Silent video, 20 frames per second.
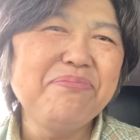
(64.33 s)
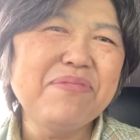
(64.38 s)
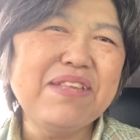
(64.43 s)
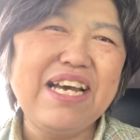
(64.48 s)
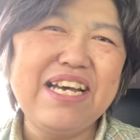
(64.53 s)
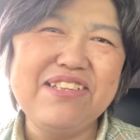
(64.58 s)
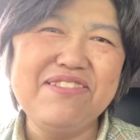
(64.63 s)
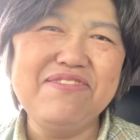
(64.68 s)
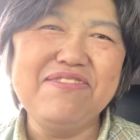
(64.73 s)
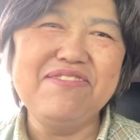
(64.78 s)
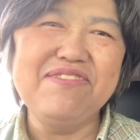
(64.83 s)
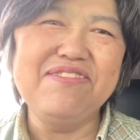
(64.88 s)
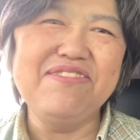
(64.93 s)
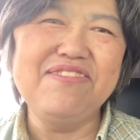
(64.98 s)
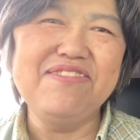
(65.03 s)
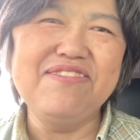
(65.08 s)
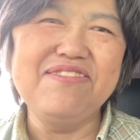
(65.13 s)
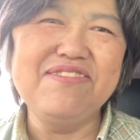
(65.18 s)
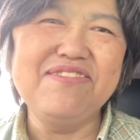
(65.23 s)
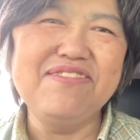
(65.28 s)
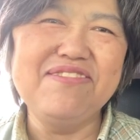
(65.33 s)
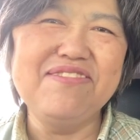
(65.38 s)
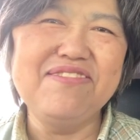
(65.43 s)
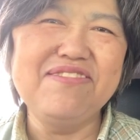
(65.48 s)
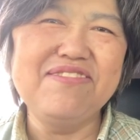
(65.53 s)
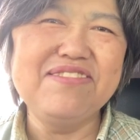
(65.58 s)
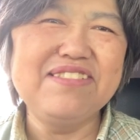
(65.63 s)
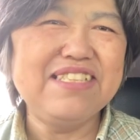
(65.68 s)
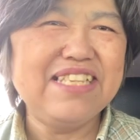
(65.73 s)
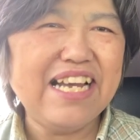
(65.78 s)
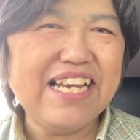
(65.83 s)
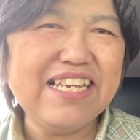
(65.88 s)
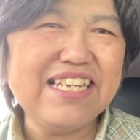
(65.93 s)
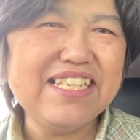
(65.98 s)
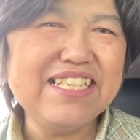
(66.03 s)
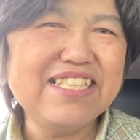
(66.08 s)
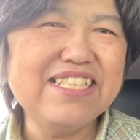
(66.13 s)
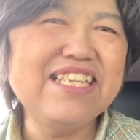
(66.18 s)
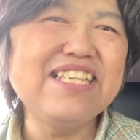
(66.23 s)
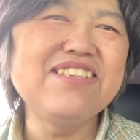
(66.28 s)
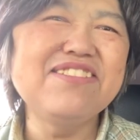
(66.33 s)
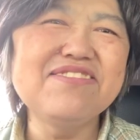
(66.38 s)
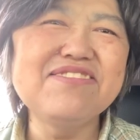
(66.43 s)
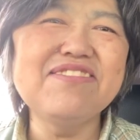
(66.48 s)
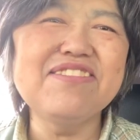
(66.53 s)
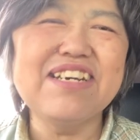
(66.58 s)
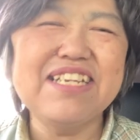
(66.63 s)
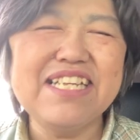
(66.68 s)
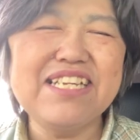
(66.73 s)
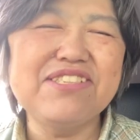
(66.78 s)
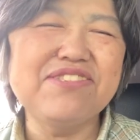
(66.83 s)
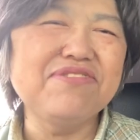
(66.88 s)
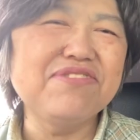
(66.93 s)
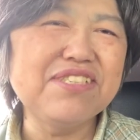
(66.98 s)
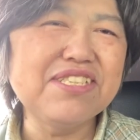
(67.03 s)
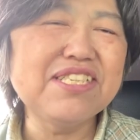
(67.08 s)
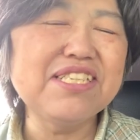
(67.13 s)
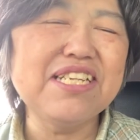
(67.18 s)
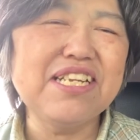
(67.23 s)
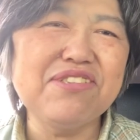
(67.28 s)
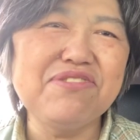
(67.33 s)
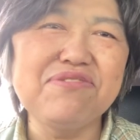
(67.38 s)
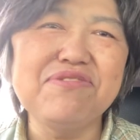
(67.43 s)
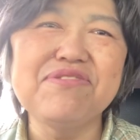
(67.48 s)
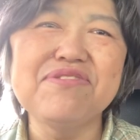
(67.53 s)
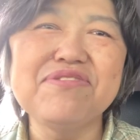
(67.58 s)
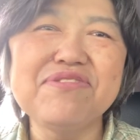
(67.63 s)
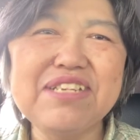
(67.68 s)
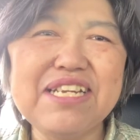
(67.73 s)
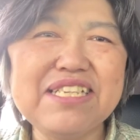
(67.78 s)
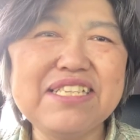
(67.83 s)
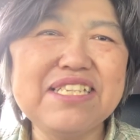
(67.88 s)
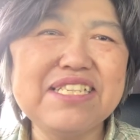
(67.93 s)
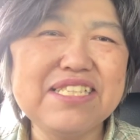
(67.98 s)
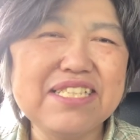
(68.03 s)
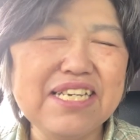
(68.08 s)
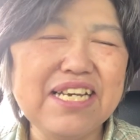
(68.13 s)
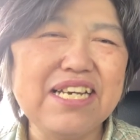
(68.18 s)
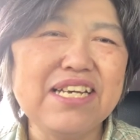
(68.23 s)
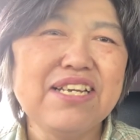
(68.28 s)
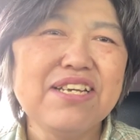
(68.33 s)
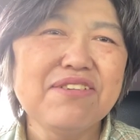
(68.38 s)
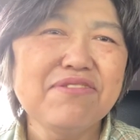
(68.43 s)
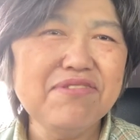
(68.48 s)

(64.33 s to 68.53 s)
あのーないっていうのがね正直なところなんですが